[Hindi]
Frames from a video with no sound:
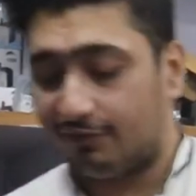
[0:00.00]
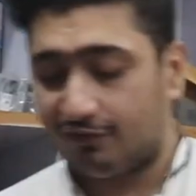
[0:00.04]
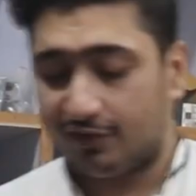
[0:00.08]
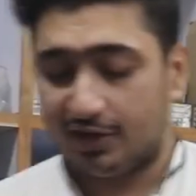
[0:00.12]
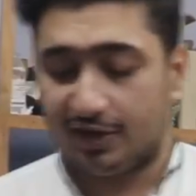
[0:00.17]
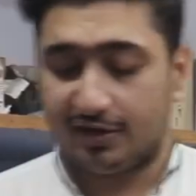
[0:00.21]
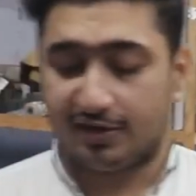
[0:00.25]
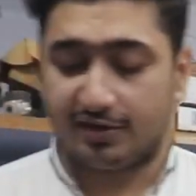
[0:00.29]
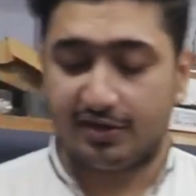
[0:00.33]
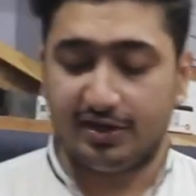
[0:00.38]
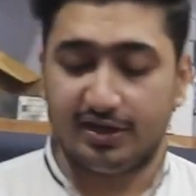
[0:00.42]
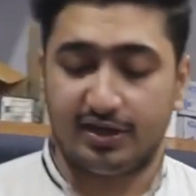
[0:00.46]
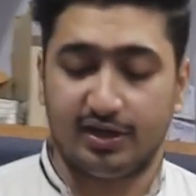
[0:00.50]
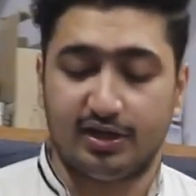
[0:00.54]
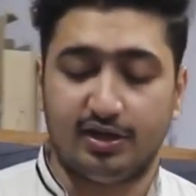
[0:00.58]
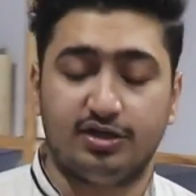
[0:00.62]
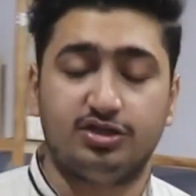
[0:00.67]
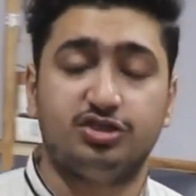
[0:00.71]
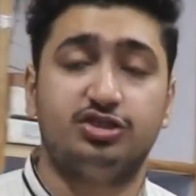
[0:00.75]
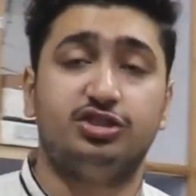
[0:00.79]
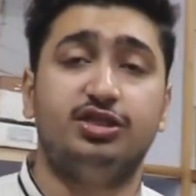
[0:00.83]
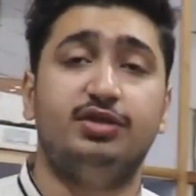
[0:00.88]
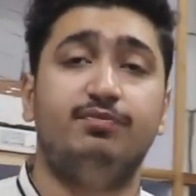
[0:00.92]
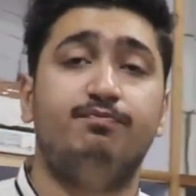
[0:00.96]
में फ्रेंड्स ठीक है
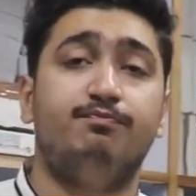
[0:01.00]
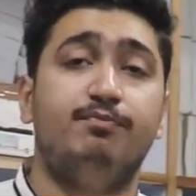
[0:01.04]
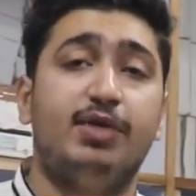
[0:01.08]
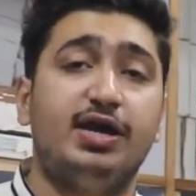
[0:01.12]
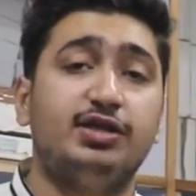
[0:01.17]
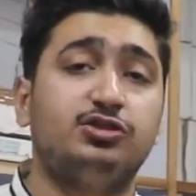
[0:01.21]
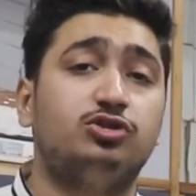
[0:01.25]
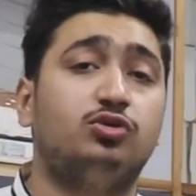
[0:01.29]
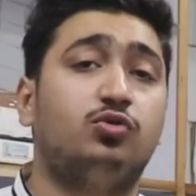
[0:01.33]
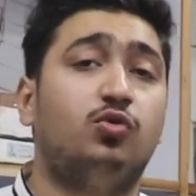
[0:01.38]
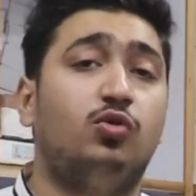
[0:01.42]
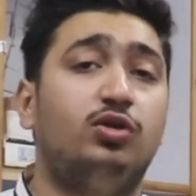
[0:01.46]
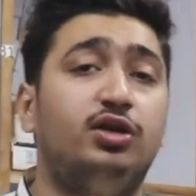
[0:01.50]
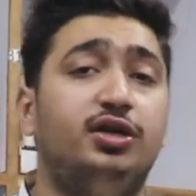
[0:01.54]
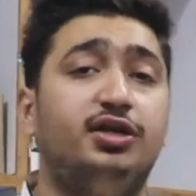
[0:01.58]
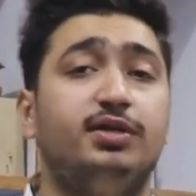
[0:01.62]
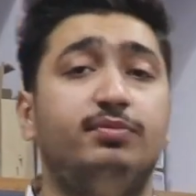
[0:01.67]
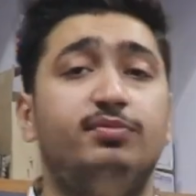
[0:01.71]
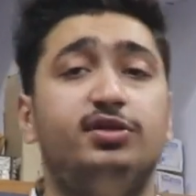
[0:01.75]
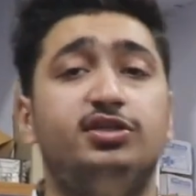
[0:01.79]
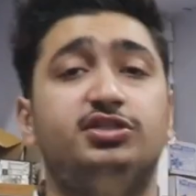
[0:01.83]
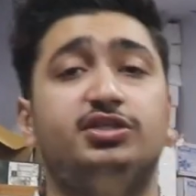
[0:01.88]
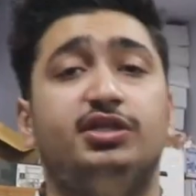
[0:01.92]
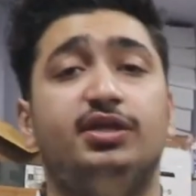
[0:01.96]
अच्छी बेस्ट
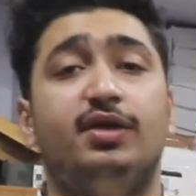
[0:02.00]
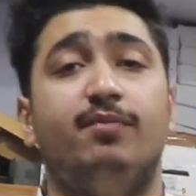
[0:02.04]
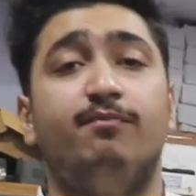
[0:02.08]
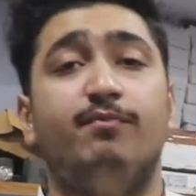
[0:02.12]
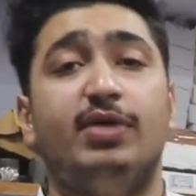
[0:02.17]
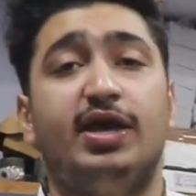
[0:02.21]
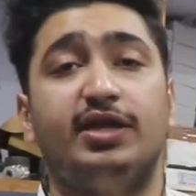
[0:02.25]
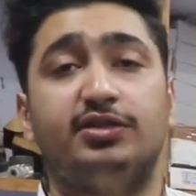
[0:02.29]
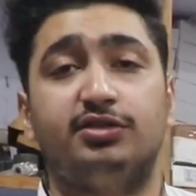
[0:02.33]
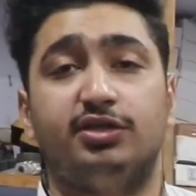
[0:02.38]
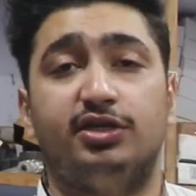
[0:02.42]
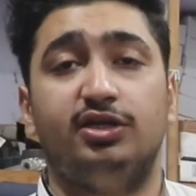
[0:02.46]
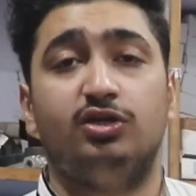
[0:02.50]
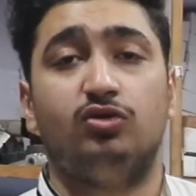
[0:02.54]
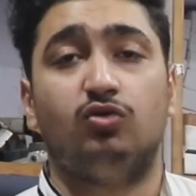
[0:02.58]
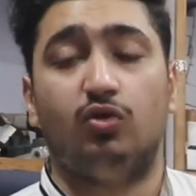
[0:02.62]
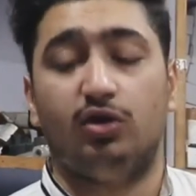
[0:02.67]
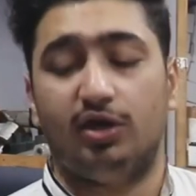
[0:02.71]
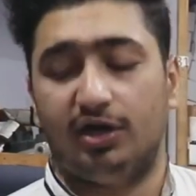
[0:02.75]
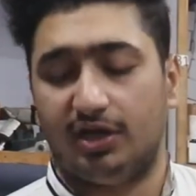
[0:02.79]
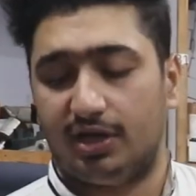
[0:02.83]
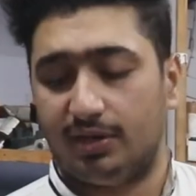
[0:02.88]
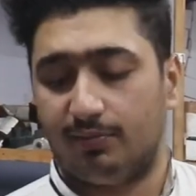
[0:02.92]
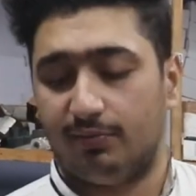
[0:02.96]
क्वालिटी में चाहिए बेहतरीन
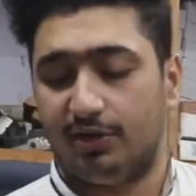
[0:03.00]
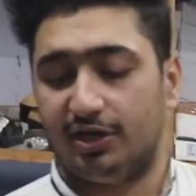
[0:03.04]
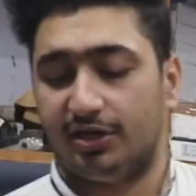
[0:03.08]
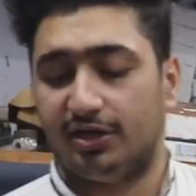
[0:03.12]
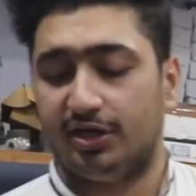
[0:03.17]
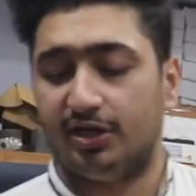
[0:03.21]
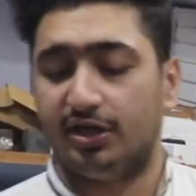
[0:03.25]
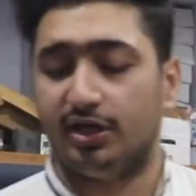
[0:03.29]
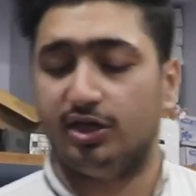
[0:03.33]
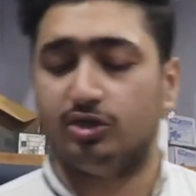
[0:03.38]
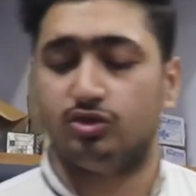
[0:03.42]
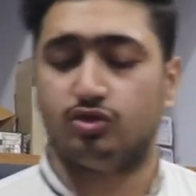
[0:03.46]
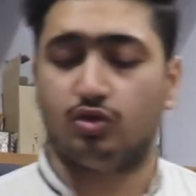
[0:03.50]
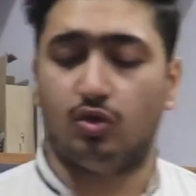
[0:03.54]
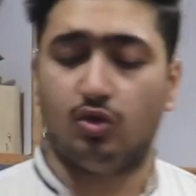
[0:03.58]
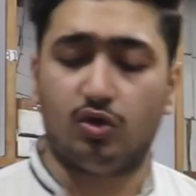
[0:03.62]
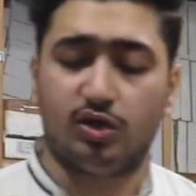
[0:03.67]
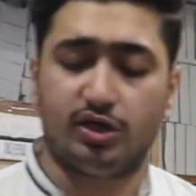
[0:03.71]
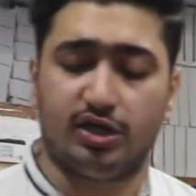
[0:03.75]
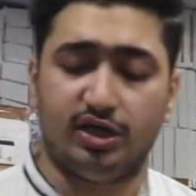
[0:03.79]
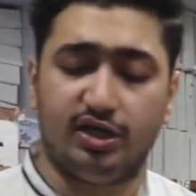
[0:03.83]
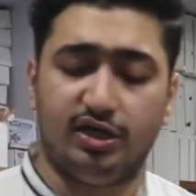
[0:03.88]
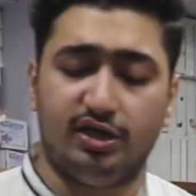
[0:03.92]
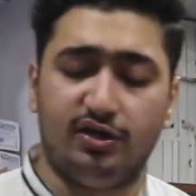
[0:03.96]
क्वालिटी में ठीक है जो
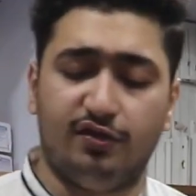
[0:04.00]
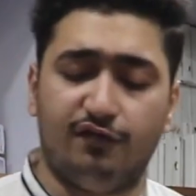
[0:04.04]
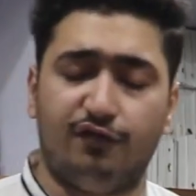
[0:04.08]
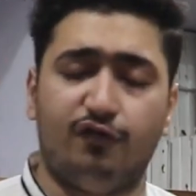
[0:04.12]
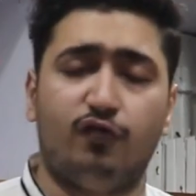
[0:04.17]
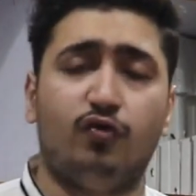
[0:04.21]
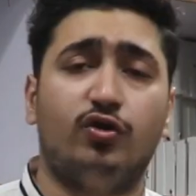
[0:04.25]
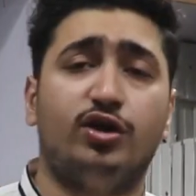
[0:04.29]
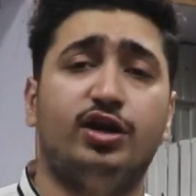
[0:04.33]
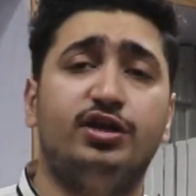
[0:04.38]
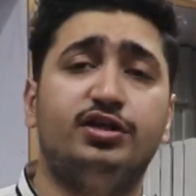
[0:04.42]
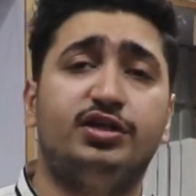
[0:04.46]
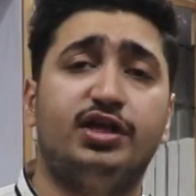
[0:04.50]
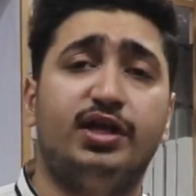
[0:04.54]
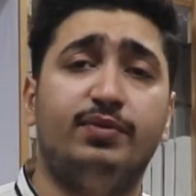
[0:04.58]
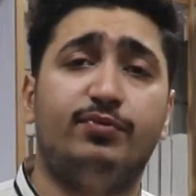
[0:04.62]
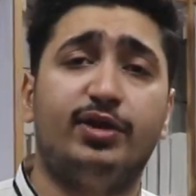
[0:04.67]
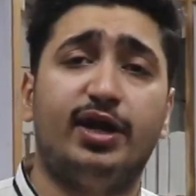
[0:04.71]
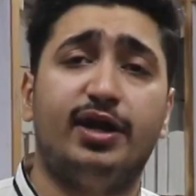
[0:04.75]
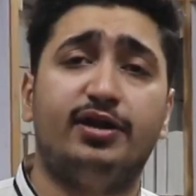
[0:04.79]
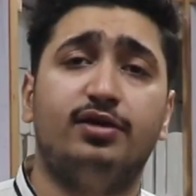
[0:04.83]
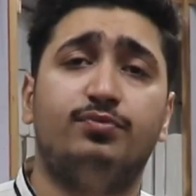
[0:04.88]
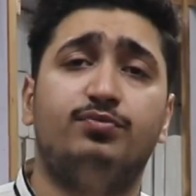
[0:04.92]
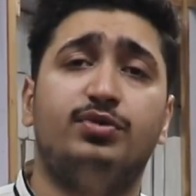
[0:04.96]
कि फॉरेन की
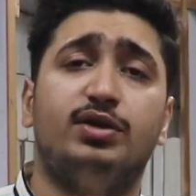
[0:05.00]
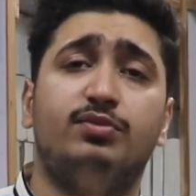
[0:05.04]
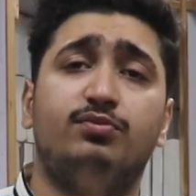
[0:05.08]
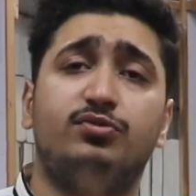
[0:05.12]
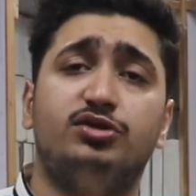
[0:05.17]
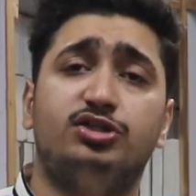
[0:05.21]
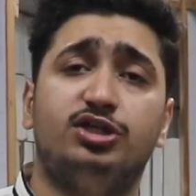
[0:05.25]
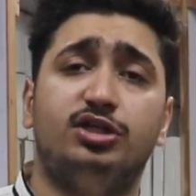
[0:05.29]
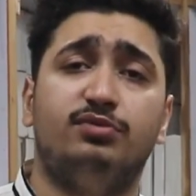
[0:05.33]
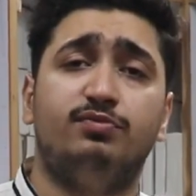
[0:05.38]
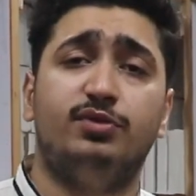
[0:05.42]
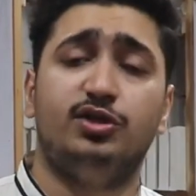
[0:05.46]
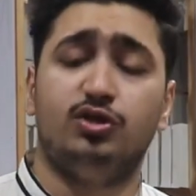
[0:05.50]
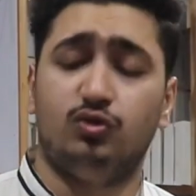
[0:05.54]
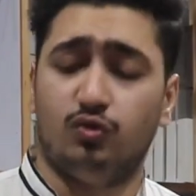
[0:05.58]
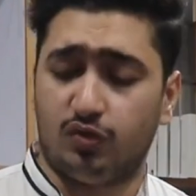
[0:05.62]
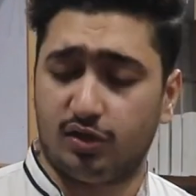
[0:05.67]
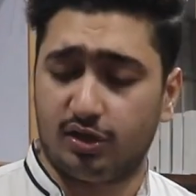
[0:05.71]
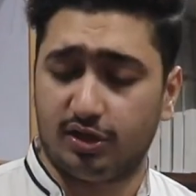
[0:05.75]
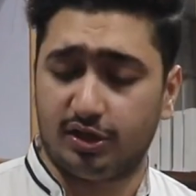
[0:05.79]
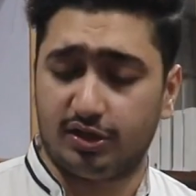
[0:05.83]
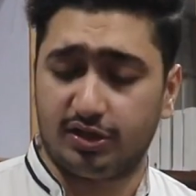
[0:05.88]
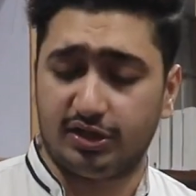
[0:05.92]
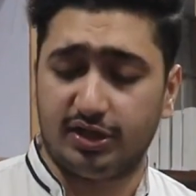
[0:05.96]
ब्रांड अपने मशीन में
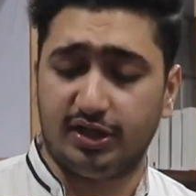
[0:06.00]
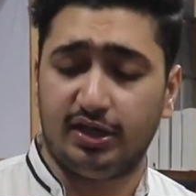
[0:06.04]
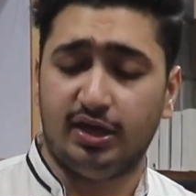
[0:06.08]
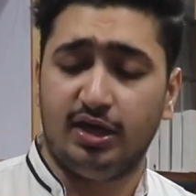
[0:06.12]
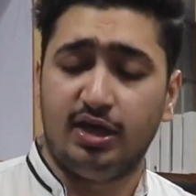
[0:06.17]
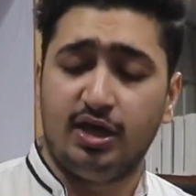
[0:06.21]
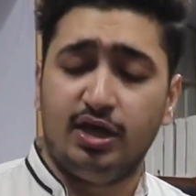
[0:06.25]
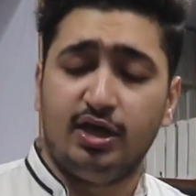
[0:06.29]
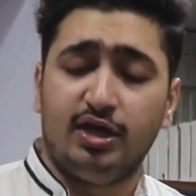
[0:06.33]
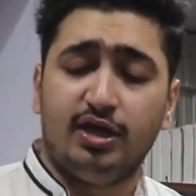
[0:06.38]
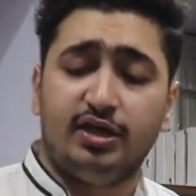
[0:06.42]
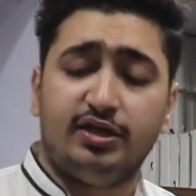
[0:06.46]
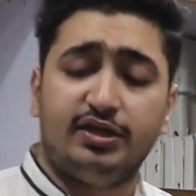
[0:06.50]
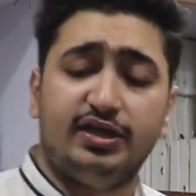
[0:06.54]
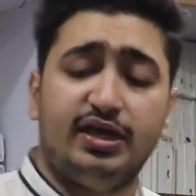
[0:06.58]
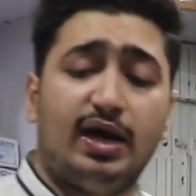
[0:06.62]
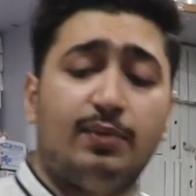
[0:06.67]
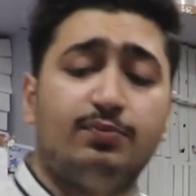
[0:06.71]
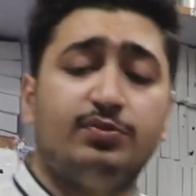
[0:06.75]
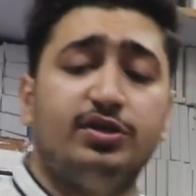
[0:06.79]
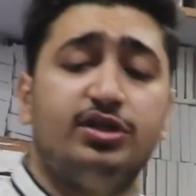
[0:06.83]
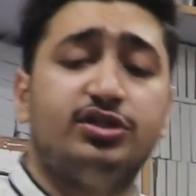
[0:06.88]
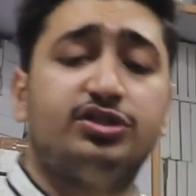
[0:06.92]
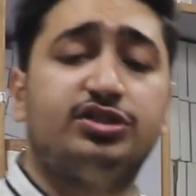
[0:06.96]
यूज कर दिए ये
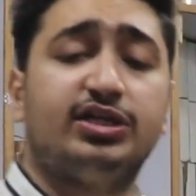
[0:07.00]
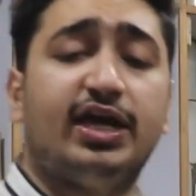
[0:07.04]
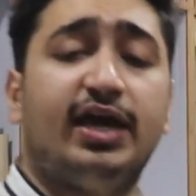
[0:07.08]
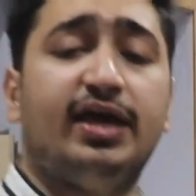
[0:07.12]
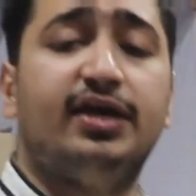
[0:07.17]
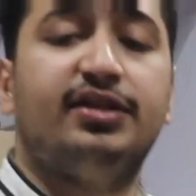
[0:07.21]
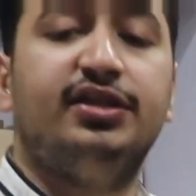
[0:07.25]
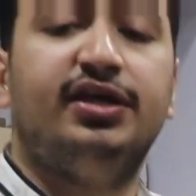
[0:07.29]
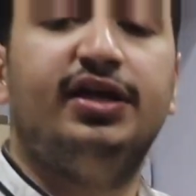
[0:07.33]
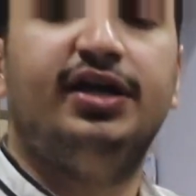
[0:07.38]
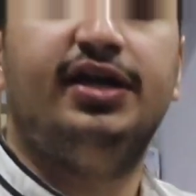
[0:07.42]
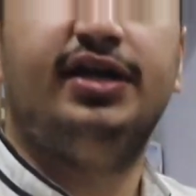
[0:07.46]
आपने शायद ही